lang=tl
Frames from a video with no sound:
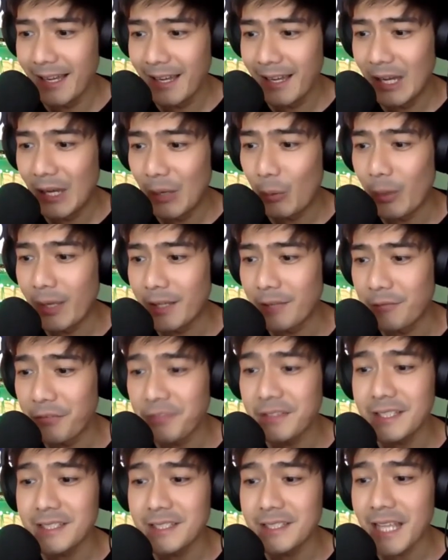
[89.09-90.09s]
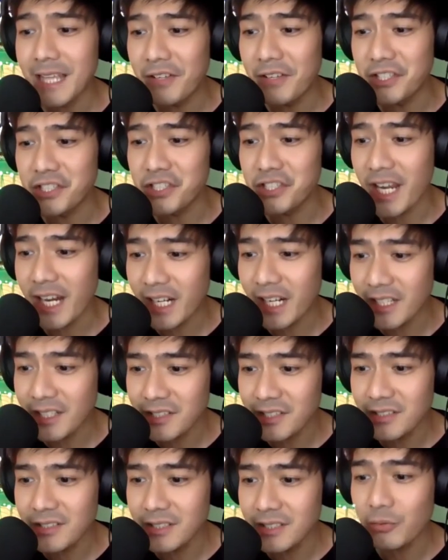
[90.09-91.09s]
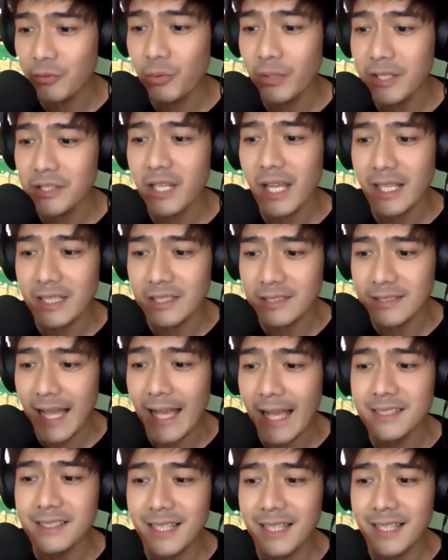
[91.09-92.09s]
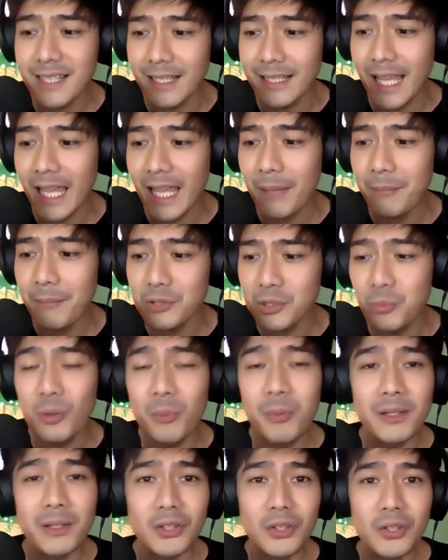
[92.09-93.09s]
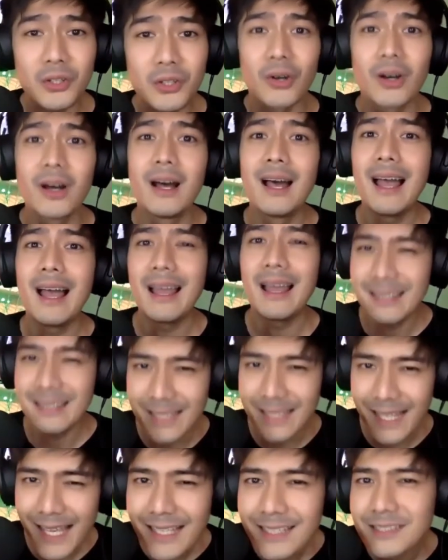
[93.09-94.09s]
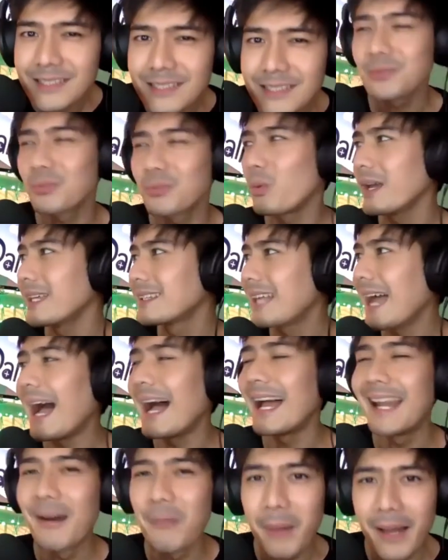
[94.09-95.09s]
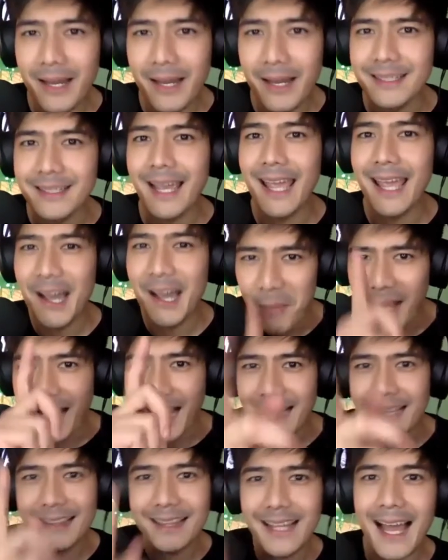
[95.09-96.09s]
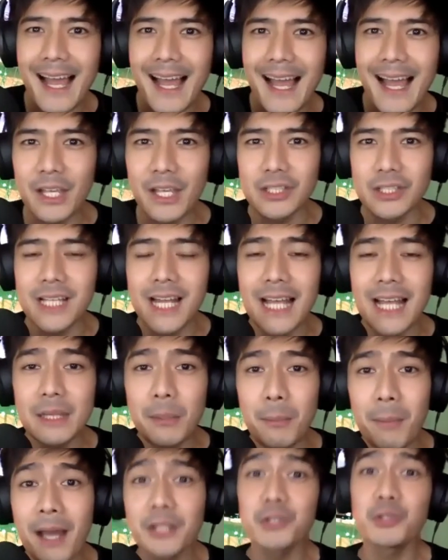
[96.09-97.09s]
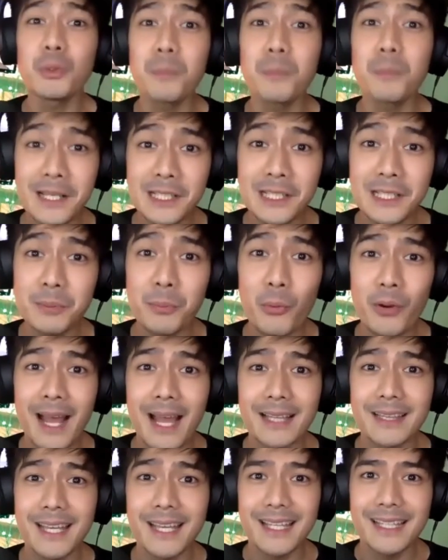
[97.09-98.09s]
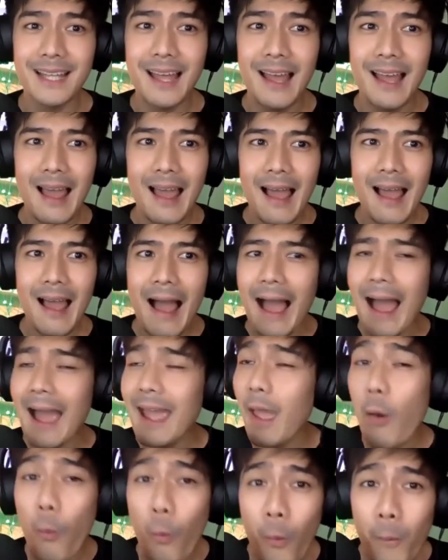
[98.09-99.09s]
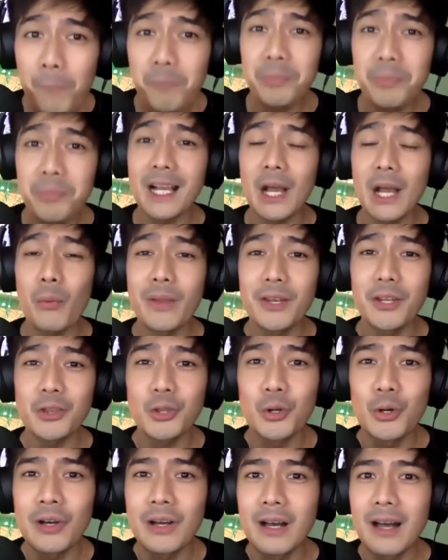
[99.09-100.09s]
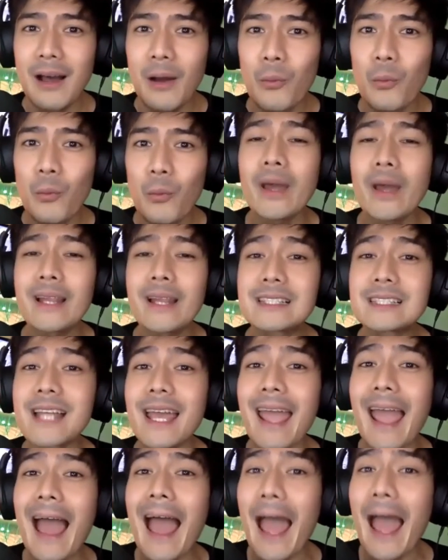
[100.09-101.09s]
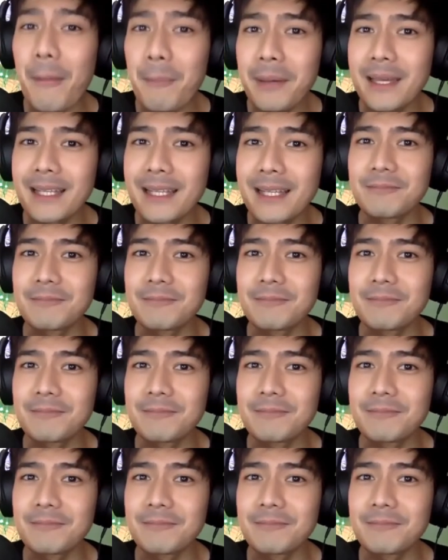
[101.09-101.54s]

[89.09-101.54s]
with 57 shares. Si Quijex asking, games po ba to? Yes, with kaalaman. Kaya maghanda kayo. Sa lahat ng mga newbies po natin, I hope na gawin itong Wednesday habit